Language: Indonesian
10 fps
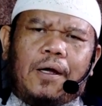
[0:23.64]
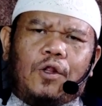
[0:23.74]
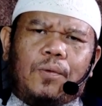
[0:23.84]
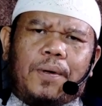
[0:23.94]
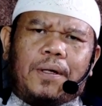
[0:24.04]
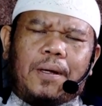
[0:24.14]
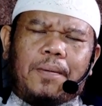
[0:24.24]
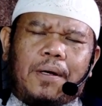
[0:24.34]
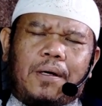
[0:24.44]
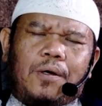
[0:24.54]
Itu
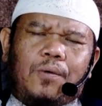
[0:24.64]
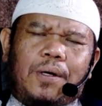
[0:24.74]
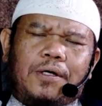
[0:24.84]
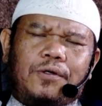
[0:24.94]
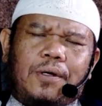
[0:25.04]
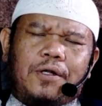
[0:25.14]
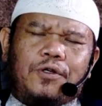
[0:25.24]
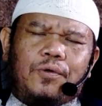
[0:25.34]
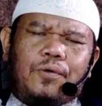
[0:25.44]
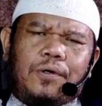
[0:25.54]
pertama. Kedua, sholat
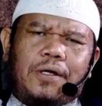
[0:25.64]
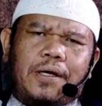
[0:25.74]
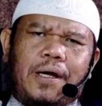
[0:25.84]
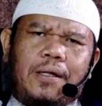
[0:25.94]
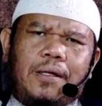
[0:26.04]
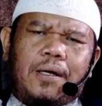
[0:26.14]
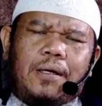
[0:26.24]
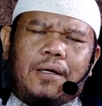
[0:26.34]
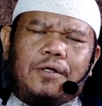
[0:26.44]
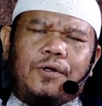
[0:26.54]
syuruk dikaitkan
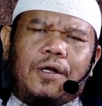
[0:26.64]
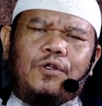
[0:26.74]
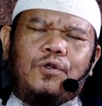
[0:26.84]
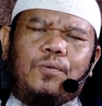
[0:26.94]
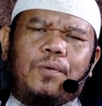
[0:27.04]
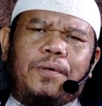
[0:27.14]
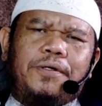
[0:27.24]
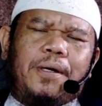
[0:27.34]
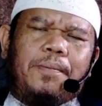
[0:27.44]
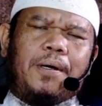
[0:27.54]
dengan sholat subuh
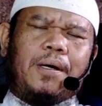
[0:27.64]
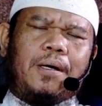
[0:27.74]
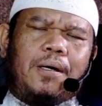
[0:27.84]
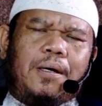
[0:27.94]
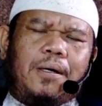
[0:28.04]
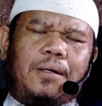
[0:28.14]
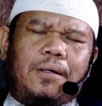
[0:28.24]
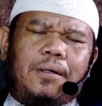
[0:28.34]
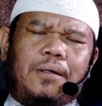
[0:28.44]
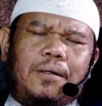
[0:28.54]

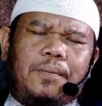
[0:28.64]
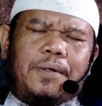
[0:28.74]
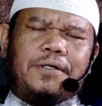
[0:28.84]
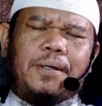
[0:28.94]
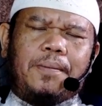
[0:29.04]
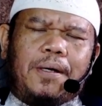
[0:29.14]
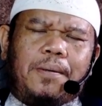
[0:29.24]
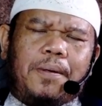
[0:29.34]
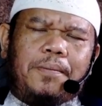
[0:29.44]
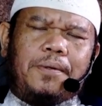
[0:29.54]
berjamaah bersama
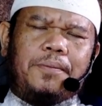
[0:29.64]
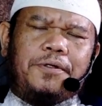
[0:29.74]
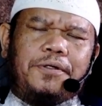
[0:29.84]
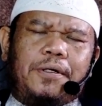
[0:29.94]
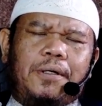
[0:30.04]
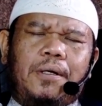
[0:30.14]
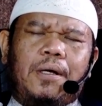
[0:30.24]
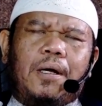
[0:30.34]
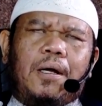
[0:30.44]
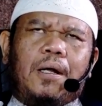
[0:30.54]
imam di masjid,
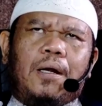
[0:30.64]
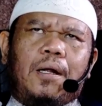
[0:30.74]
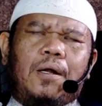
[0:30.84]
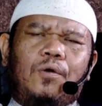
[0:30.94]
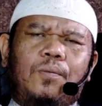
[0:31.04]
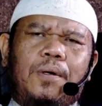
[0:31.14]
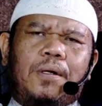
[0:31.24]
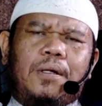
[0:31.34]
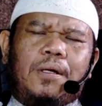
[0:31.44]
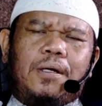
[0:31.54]
lalu
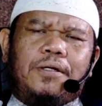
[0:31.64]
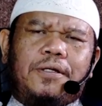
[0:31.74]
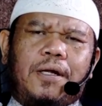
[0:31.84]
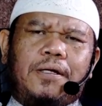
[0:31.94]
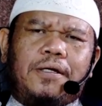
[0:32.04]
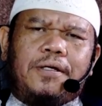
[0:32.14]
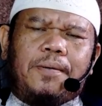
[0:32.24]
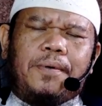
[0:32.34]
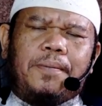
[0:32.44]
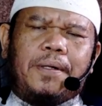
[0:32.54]
berzikir setelahnya
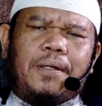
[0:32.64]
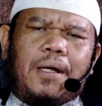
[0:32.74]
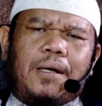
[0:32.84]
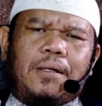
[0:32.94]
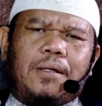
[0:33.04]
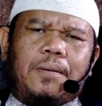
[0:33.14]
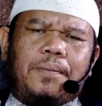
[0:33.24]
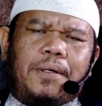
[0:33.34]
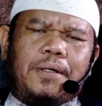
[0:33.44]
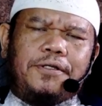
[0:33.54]
sampai matahari
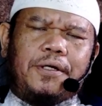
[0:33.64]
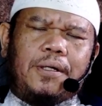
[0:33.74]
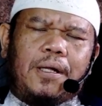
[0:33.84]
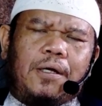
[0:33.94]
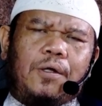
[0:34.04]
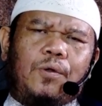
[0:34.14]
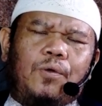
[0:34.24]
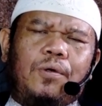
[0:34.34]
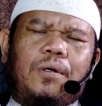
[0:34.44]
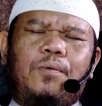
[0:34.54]
terbit, setelah
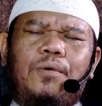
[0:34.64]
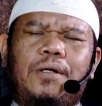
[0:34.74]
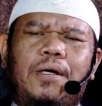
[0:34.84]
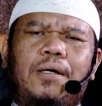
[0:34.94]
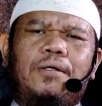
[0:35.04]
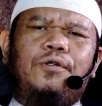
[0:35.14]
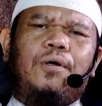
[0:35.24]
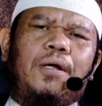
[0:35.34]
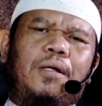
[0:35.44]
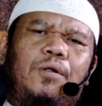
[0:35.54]
itu kemudian
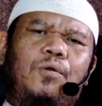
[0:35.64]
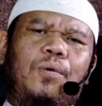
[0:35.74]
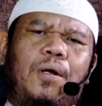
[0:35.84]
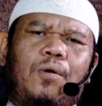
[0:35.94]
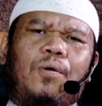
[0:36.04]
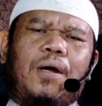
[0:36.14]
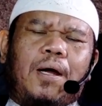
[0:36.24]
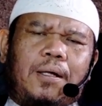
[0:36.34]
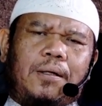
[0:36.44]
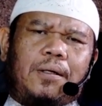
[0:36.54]
sholat dua
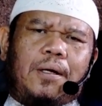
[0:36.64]
rakaat.